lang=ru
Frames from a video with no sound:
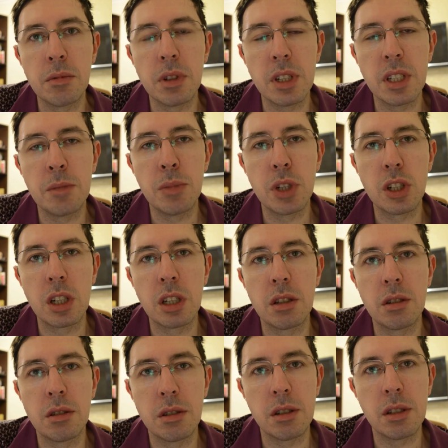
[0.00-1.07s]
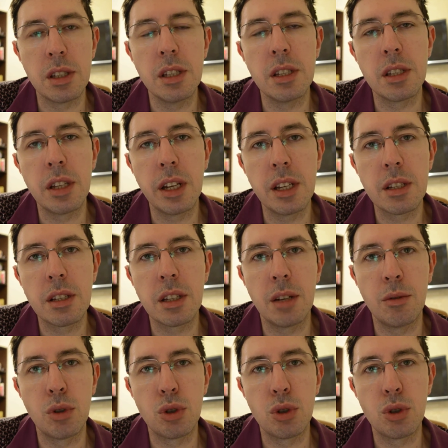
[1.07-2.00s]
избежит, э, снизит риск того,